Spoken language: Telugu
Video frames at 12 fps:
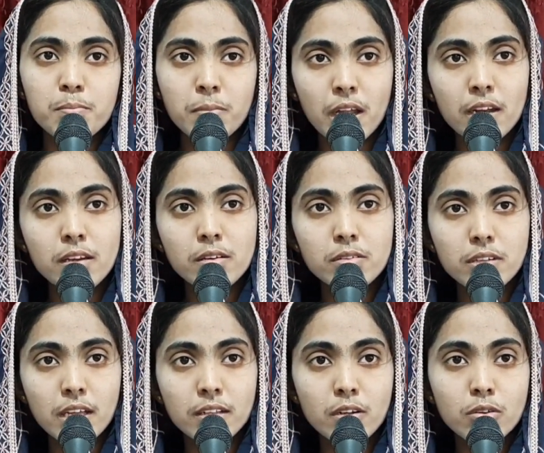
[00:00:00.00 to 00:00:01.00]
మనం
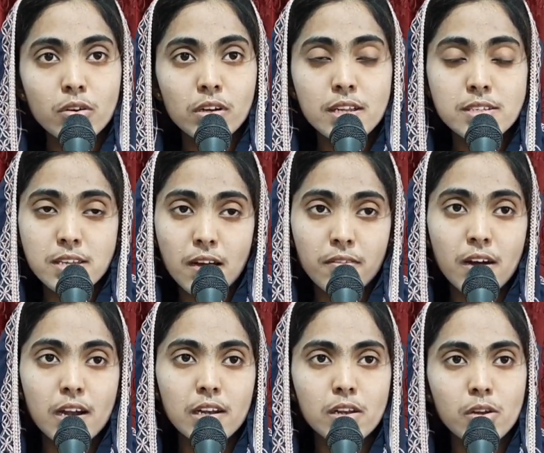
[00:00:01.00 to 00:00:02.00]
ఎదుర్కొనే
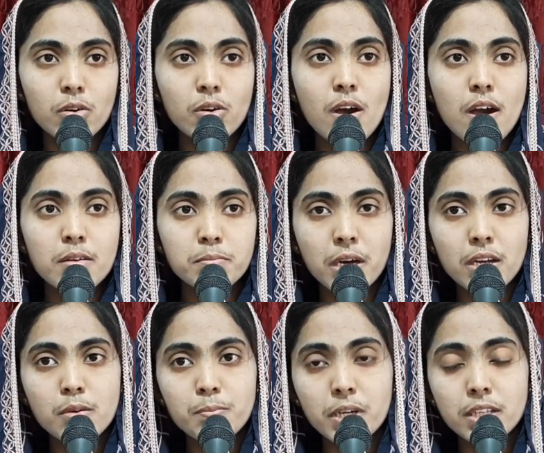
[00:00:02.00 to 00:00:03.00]
సవాళ్ళలో
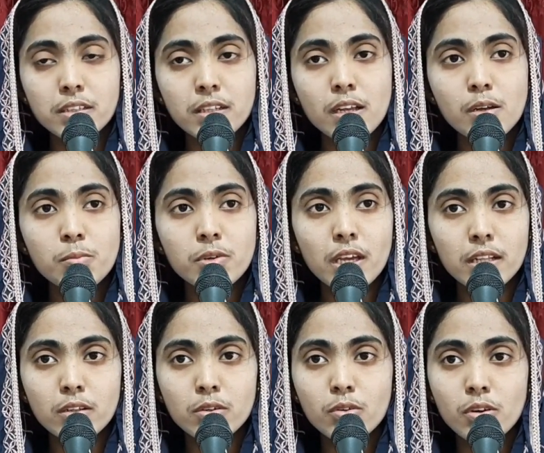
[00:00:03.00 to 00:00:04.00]
మనం ప్రతిదినము
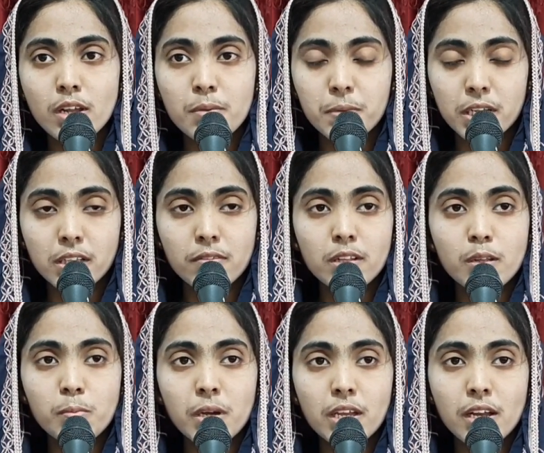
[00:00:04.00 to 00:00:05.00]
ఎదుర్కొనే ప్రతి
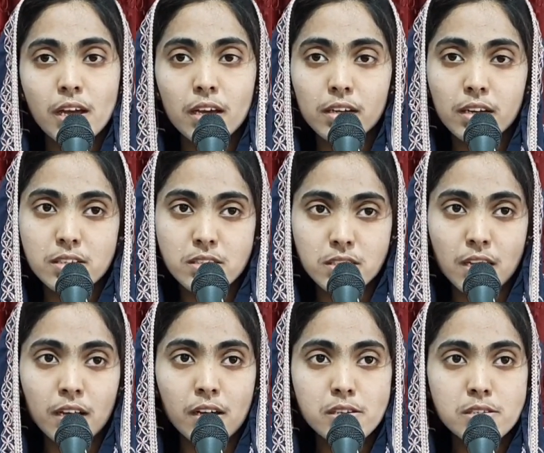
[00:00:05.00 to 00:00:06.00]
విధమైన యొక్క
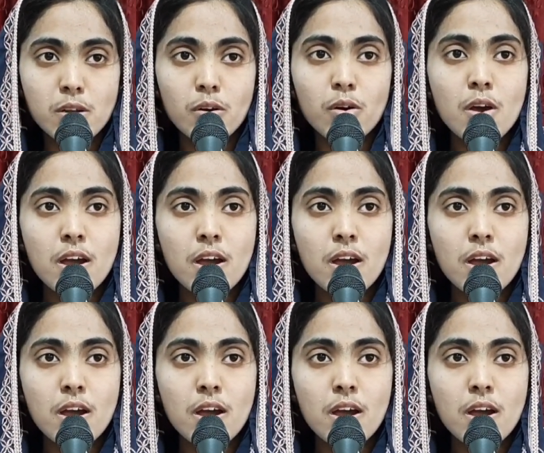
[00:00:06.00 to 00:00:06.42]
స్ట్రగుల్స్లో